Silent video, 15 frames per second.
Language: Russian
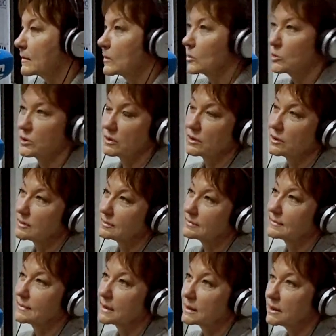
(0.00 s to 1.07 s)
Ой,
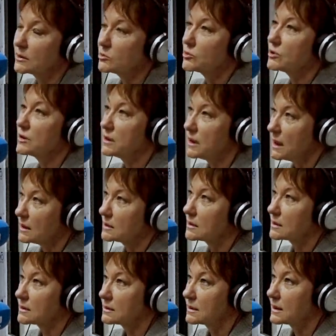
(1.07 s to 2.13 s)
хороший
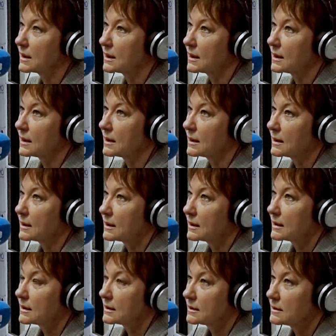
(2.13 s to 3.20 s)
редактор.
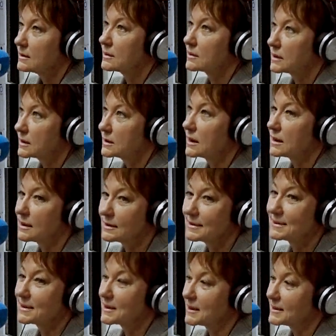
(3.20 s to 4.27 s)
Это, Тут когда, всеми,
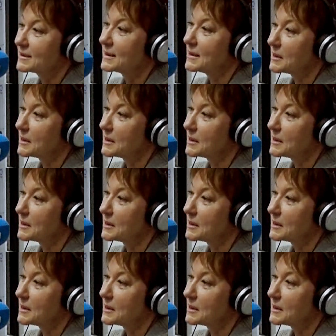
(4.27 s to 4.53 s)
это когда